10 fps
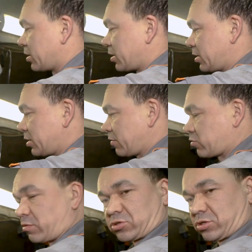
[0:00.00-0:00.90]
а, дело
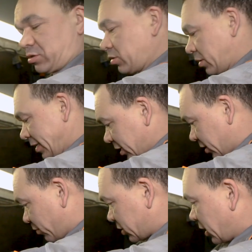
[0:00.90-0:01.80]
в том, что с
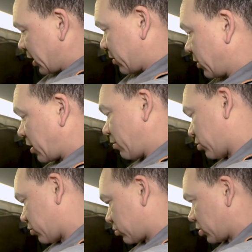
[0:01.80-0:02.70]
этим пистолетом я
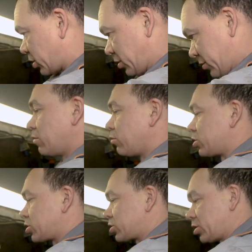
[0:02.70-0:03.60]
работаю уже
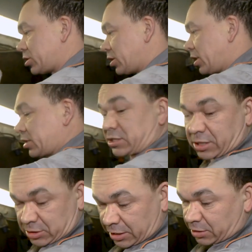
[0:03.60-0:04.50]
больше шести лет
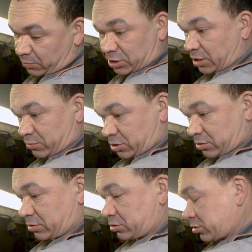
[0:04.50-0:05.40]
с одним и тем же.
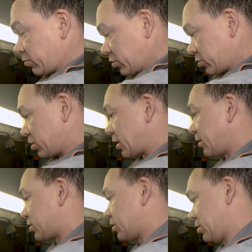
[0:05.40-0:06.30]
То есть он мне очень
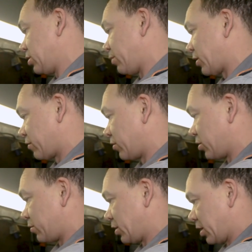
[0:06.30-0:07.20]
нравится, не
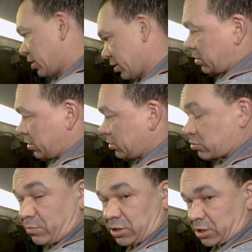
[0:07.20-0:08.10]
подводит меня.
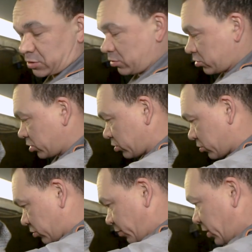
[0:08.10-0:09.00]
Инструмент свой уже
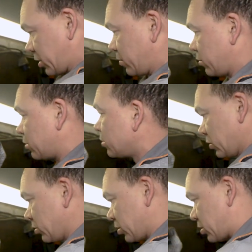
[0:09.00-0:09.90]
чувствую, поэтому...
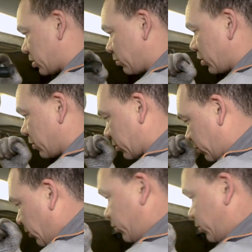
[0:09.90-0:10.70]
Ну и тем более вот мы